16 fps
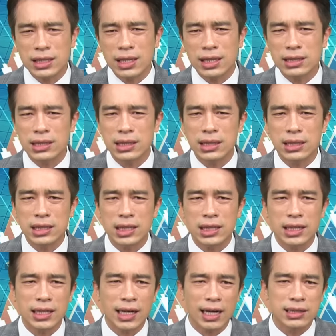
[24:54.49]
劲了十
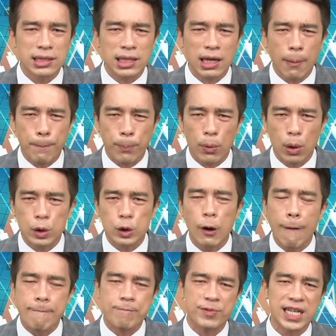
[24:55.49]
次，你看这个波
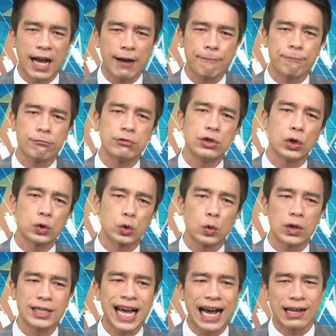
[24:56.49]
段涨幅有
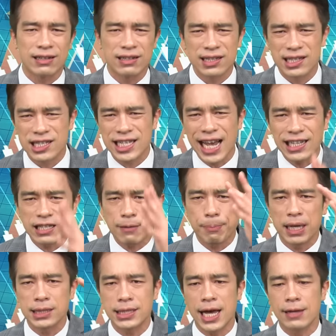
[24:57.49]
多大？三十
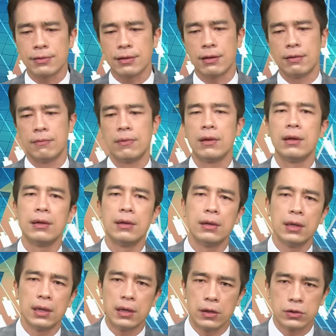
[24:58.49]
percent
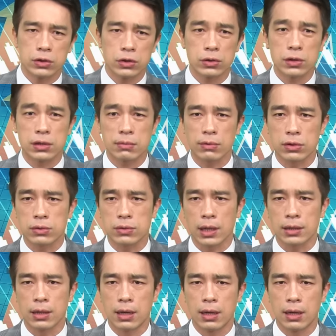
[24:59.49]
就是这么赚。